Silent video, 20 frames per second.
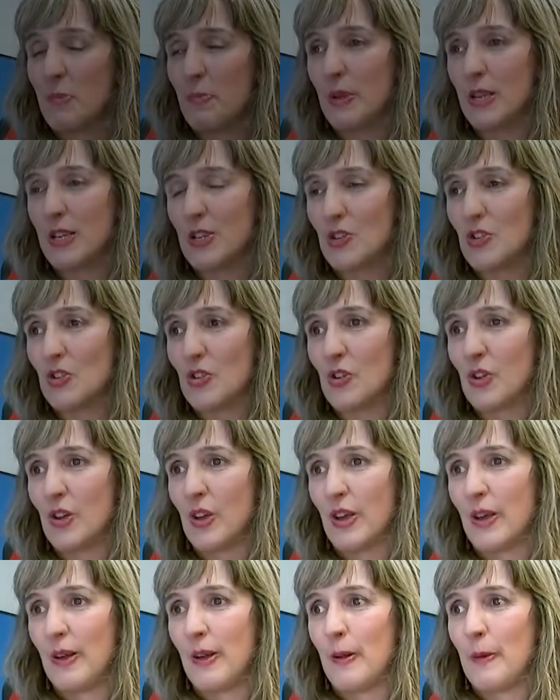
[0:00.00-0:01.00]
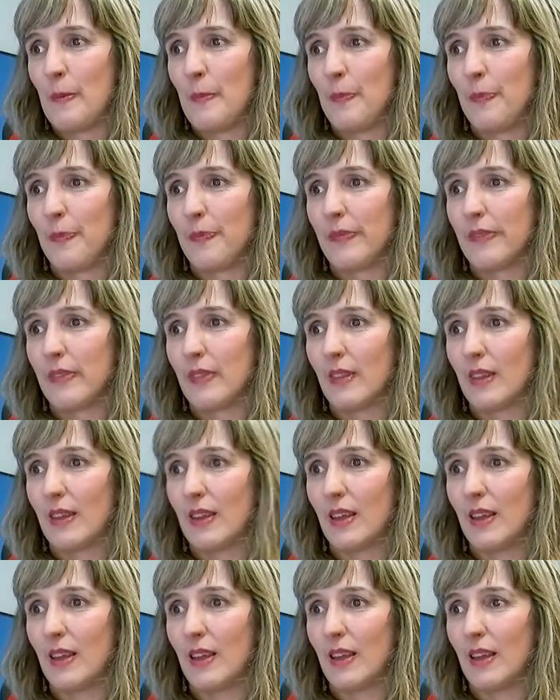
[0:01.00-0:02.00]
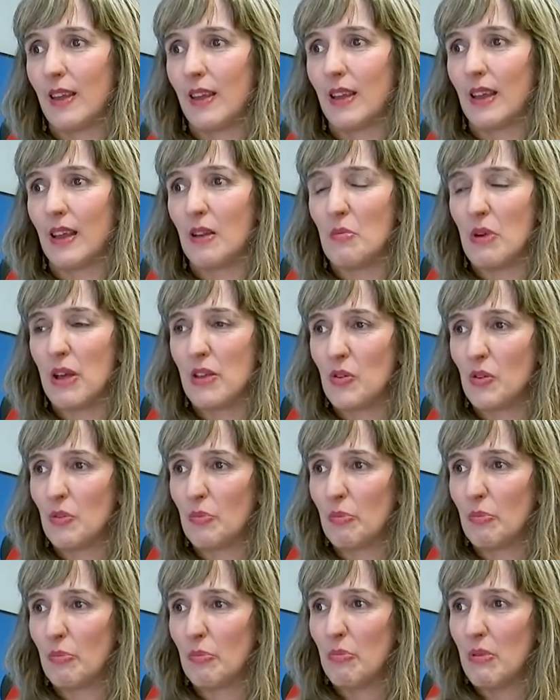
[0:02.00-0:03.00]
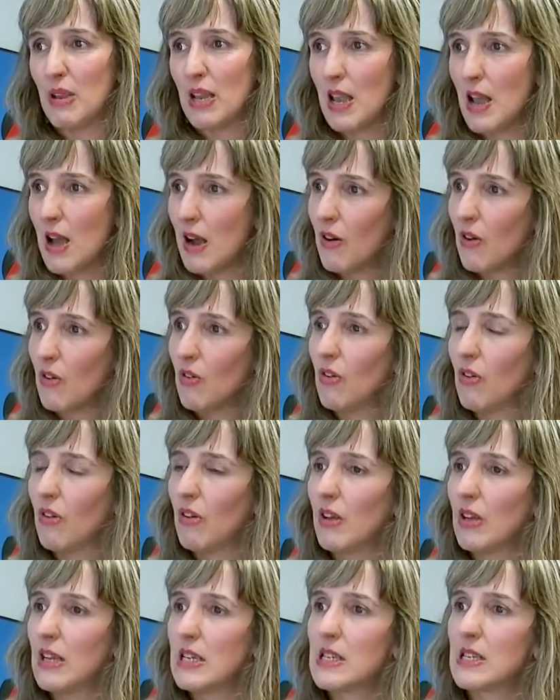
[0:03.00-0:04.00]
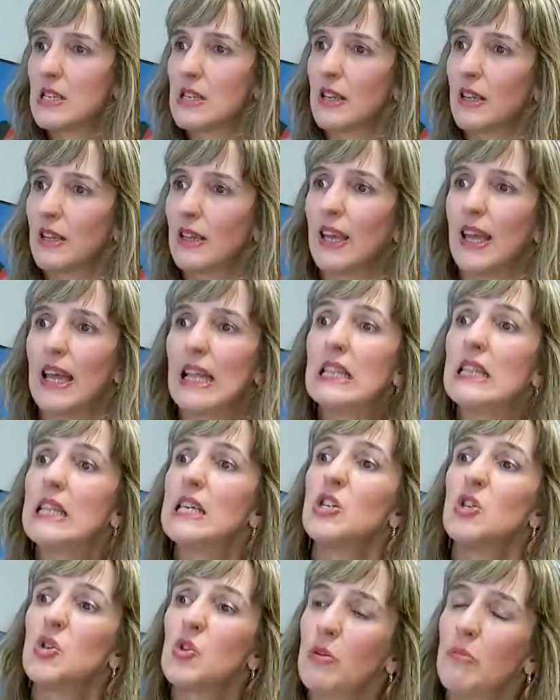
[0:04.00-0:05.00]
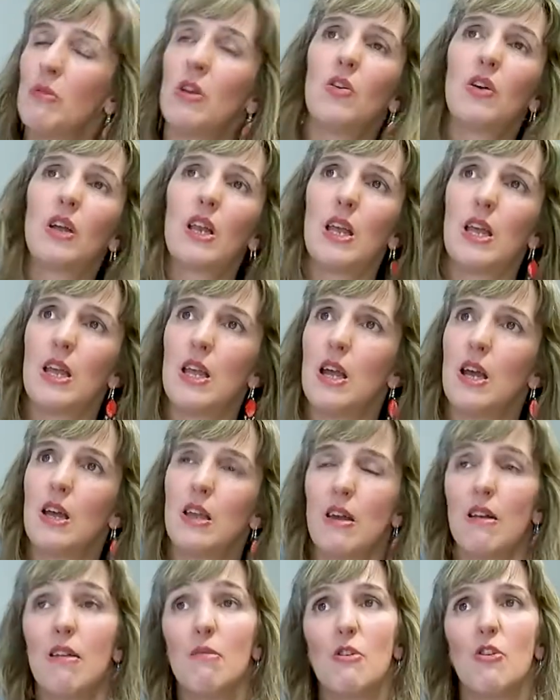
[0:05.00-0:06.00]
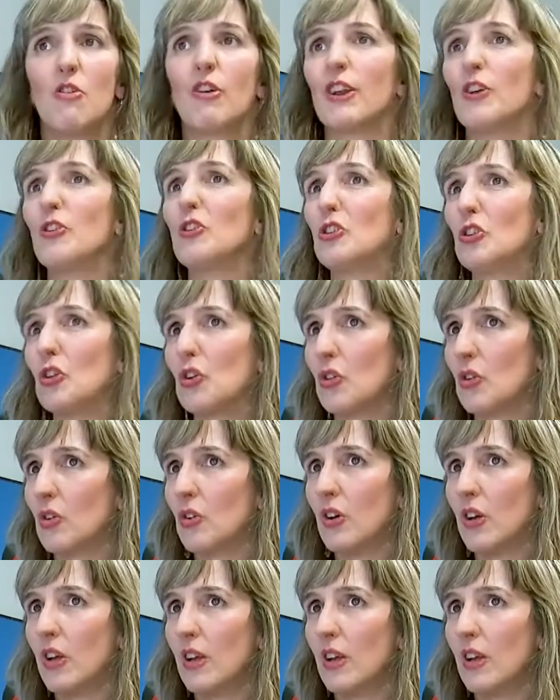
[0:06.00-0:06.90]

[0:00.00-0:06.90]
mí pienso que, el mayor milagro es que antes no me lo creía y ahora me lo creo todo